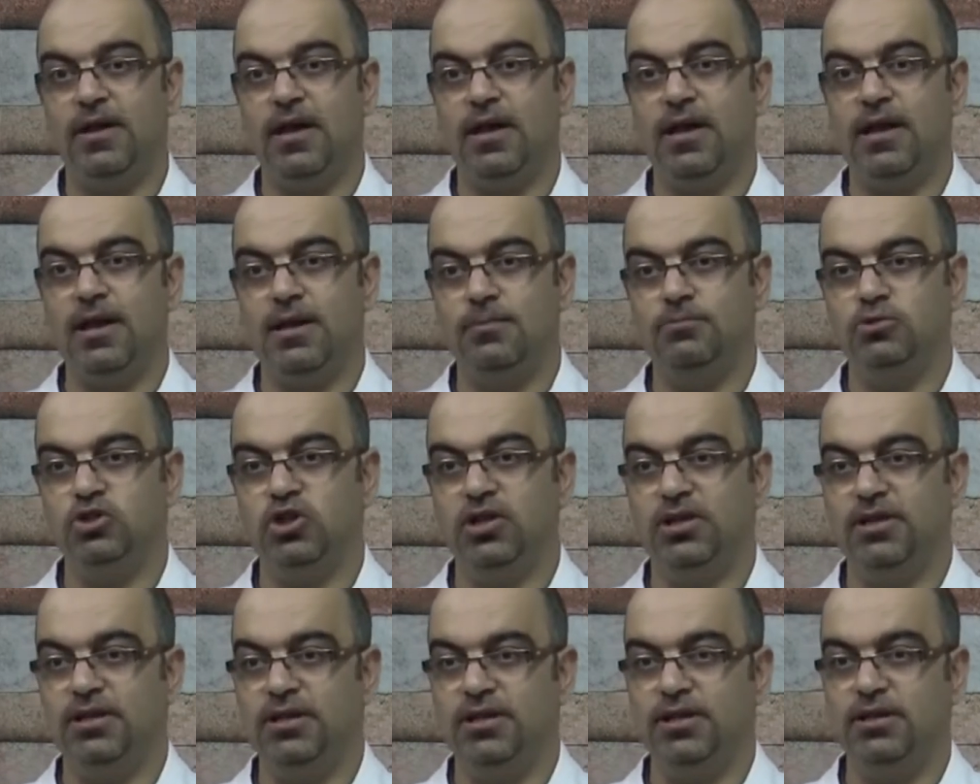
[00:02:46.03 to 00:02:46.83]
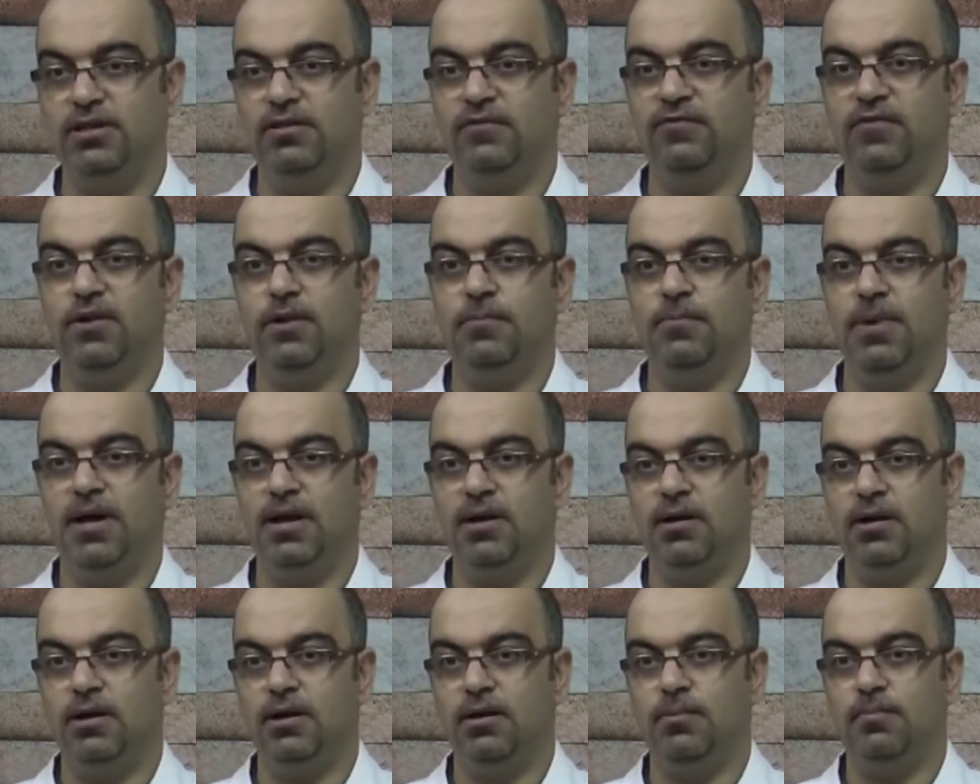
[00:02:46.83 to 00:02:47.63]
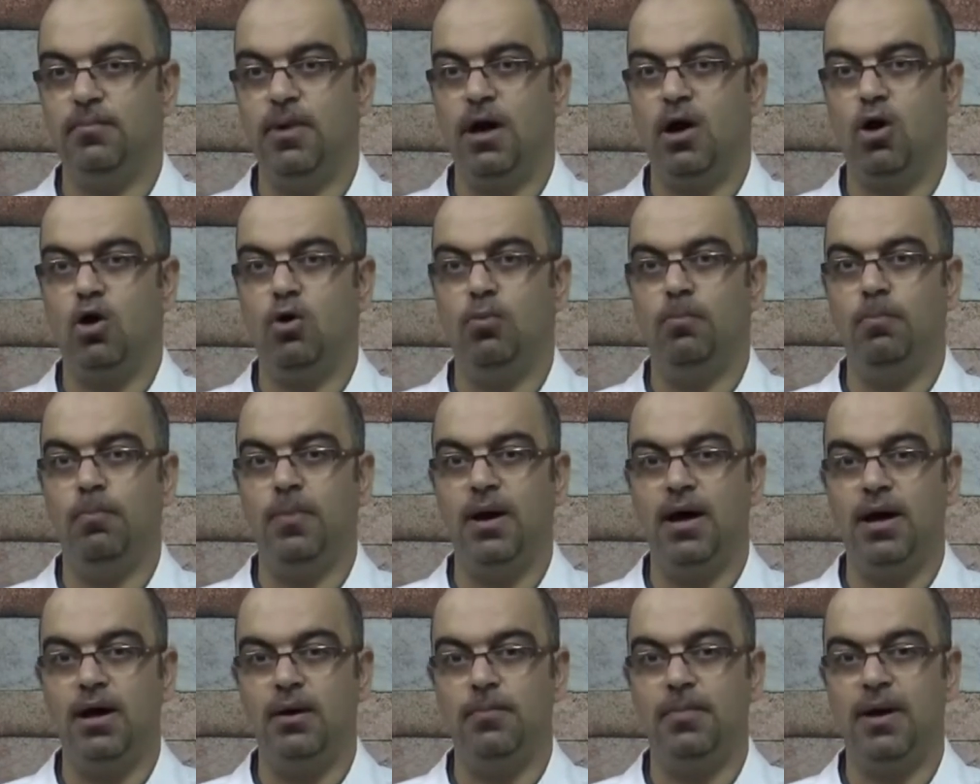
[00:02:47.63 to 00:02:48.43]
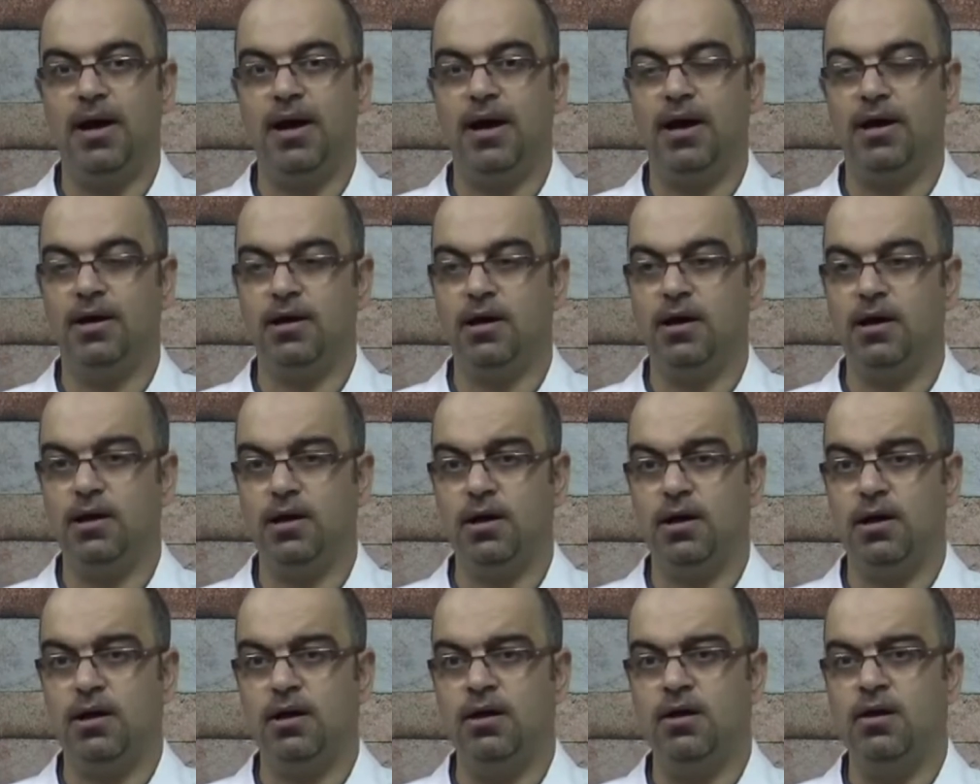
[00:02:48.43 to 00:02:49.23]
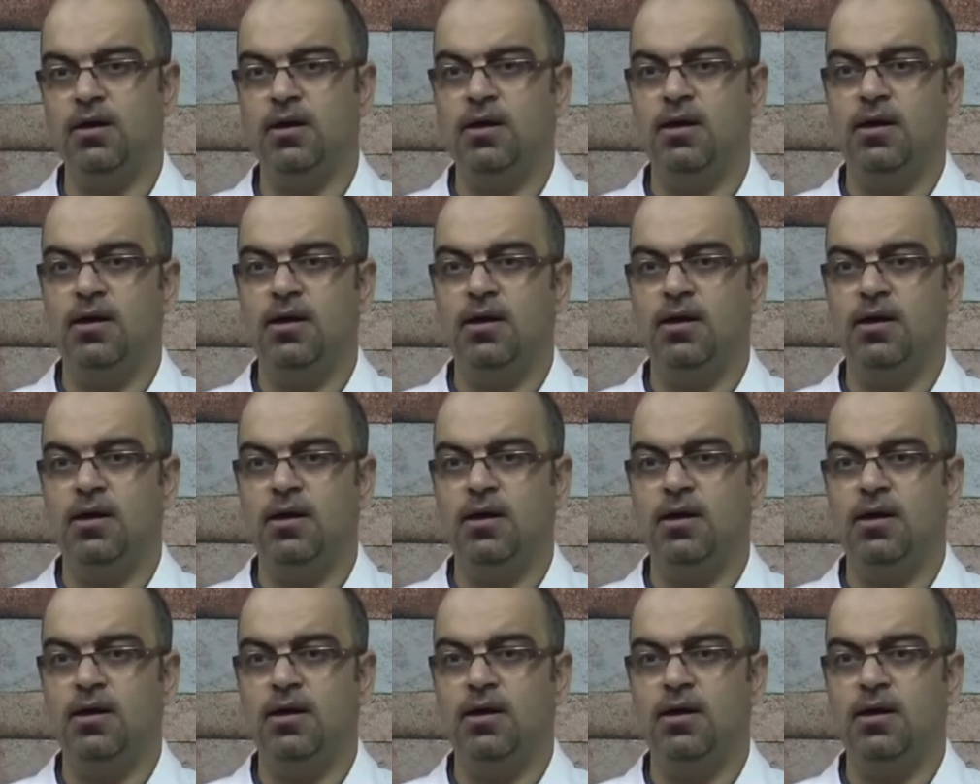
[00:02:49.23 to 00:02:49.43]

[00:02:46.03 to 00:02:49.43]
ألم شديد في البلع مع حمى مع حرارة